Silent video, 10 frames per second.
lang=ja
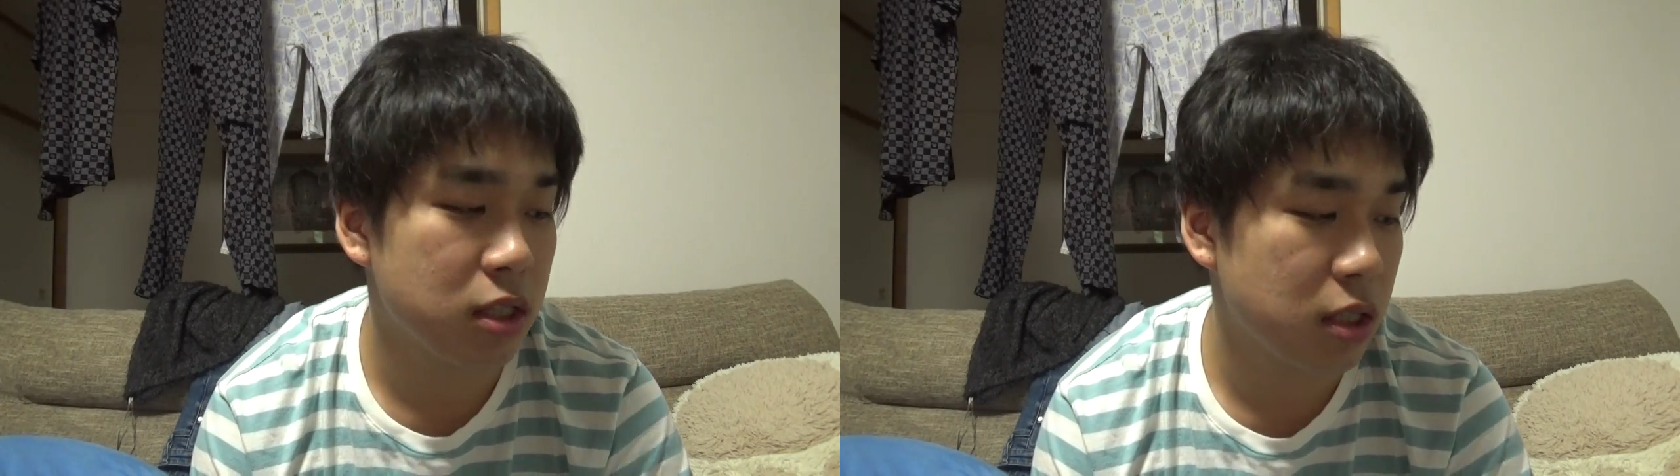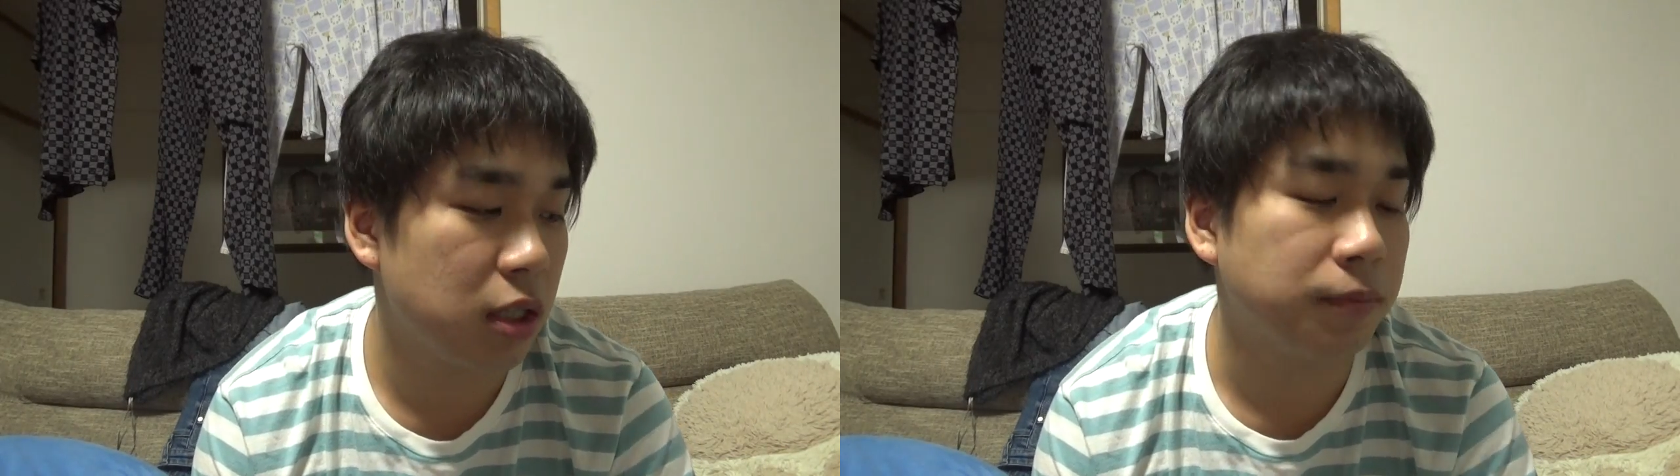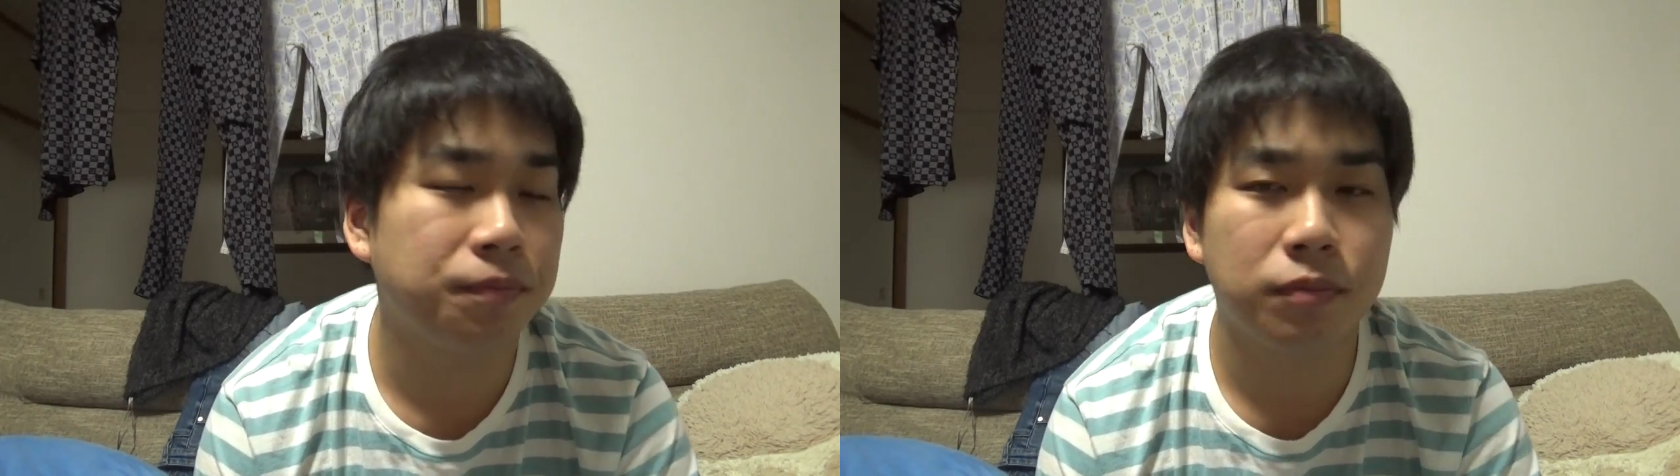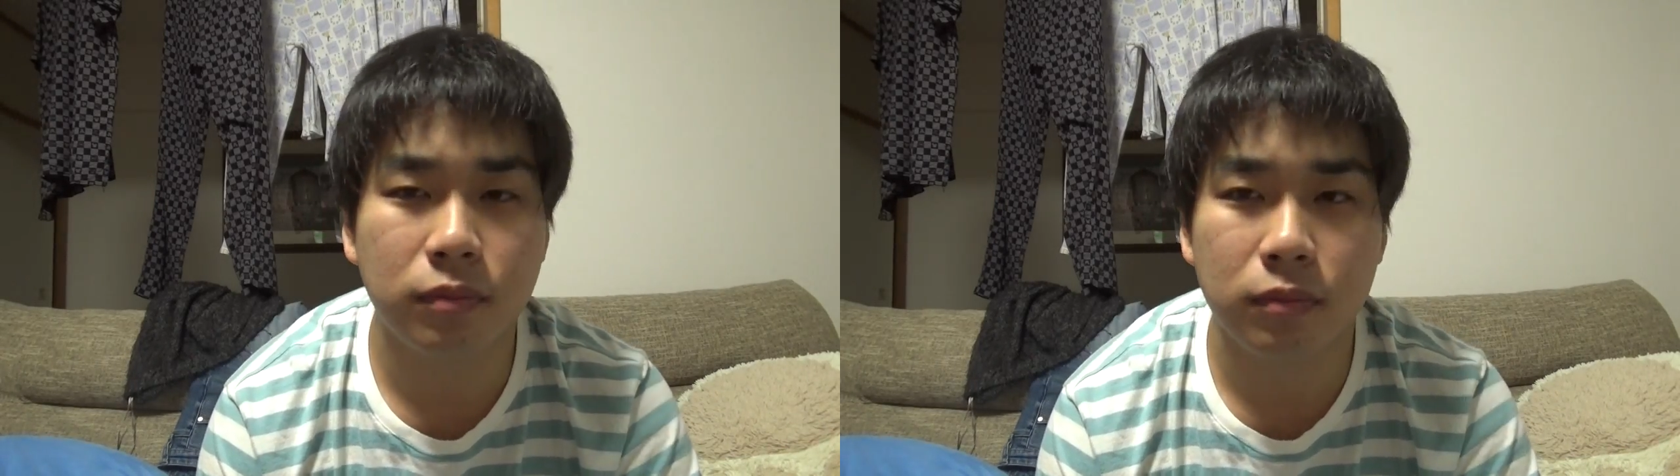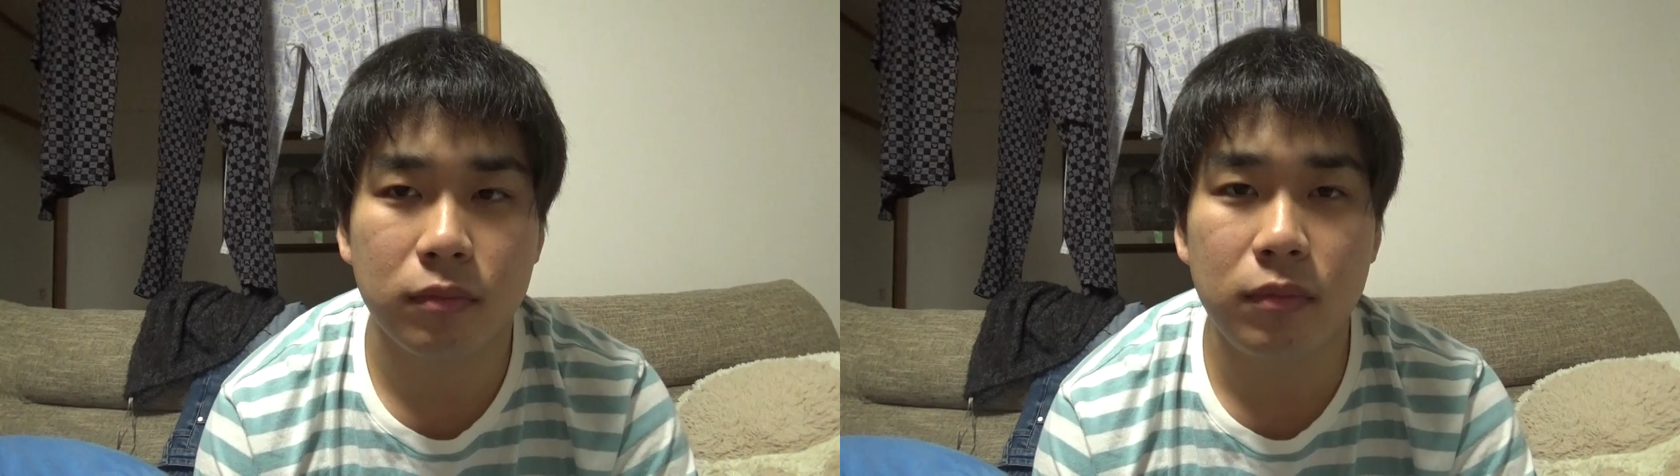すか。
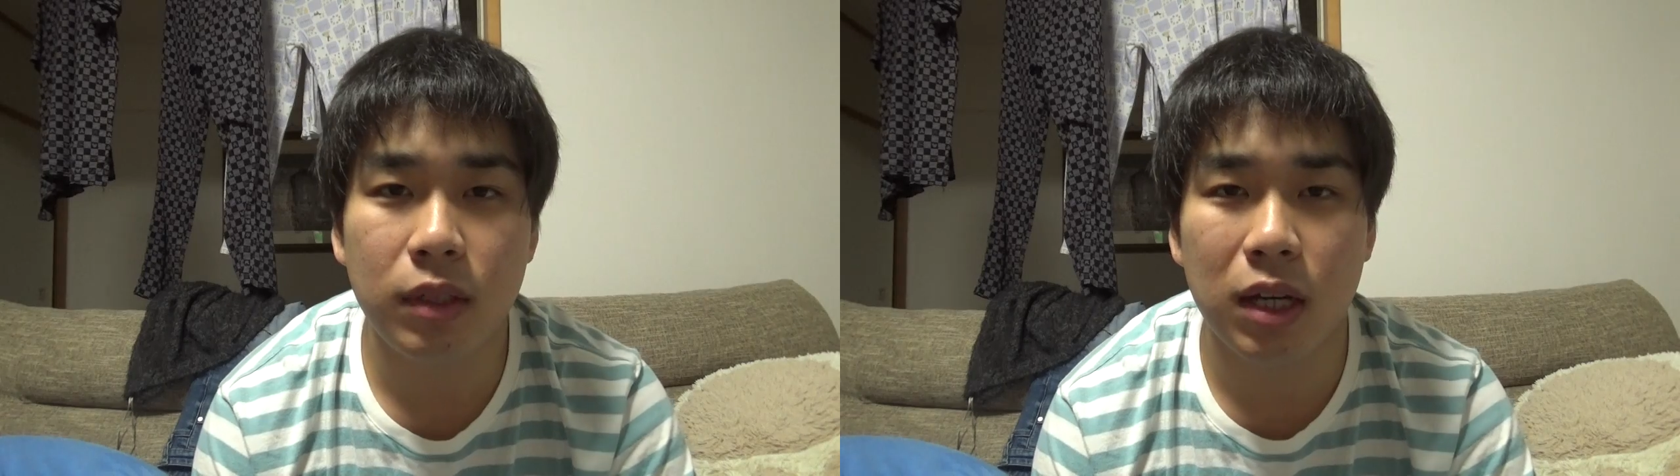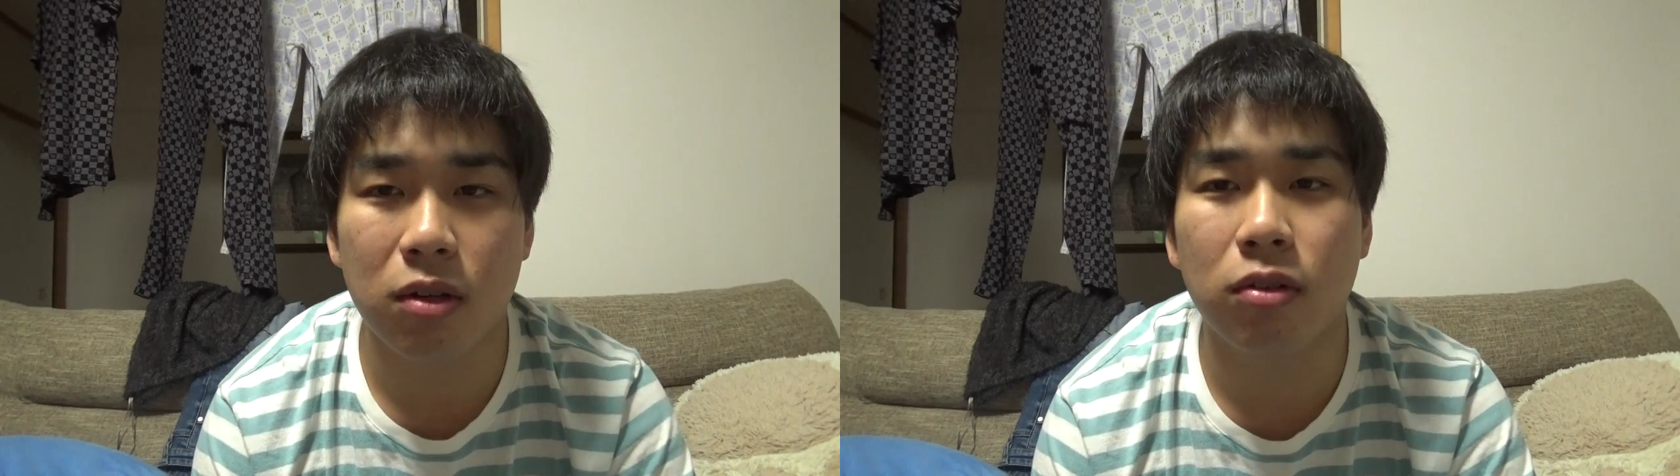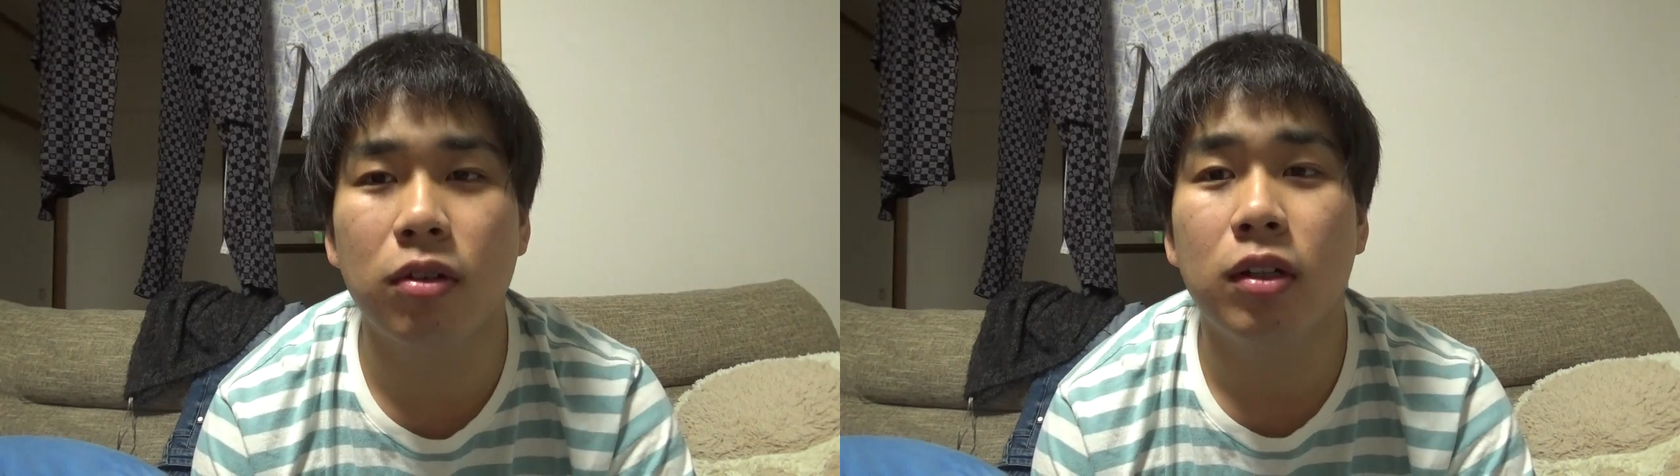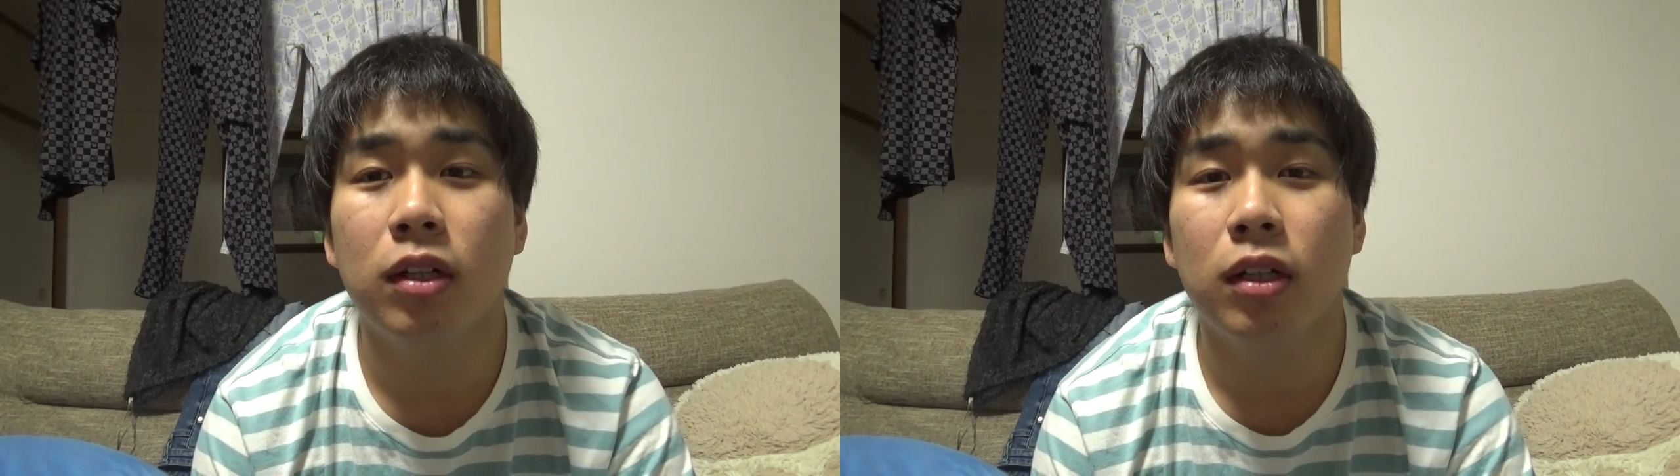あの、